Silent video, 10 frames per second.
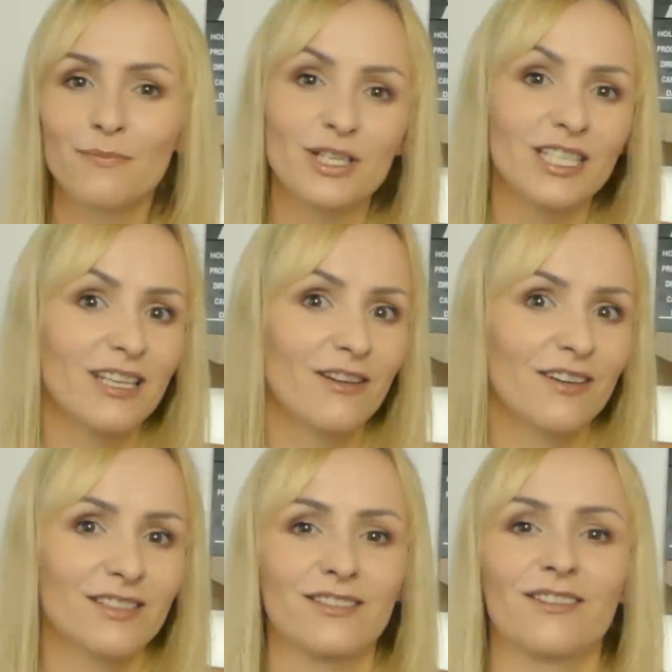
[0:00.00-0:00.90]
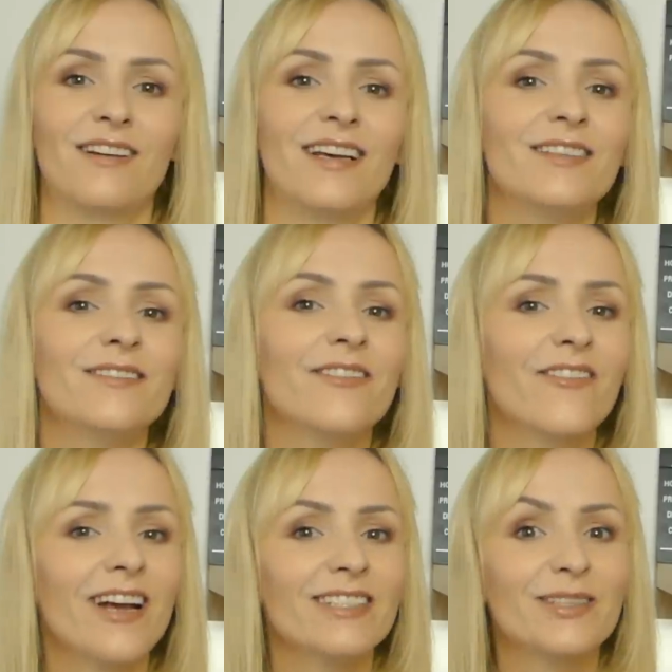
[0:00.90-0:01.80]
Przyjdę do Was z kolejną
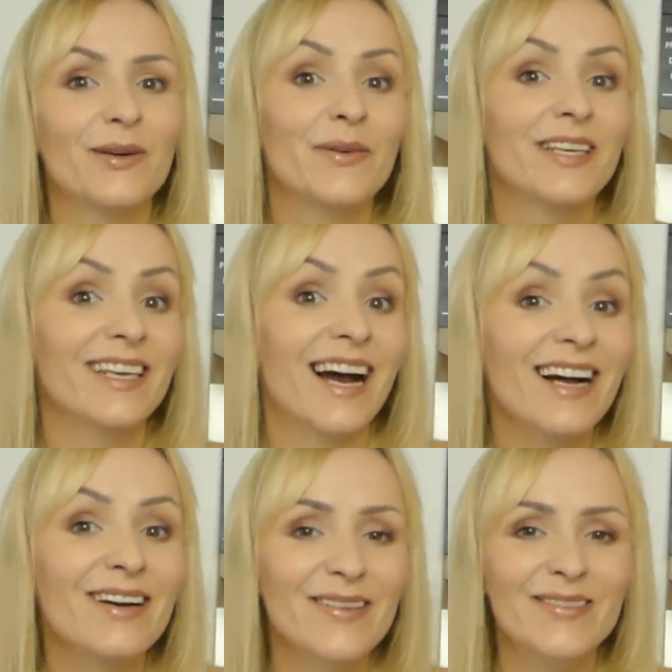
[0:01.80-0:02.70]
gwiazdą, jaką?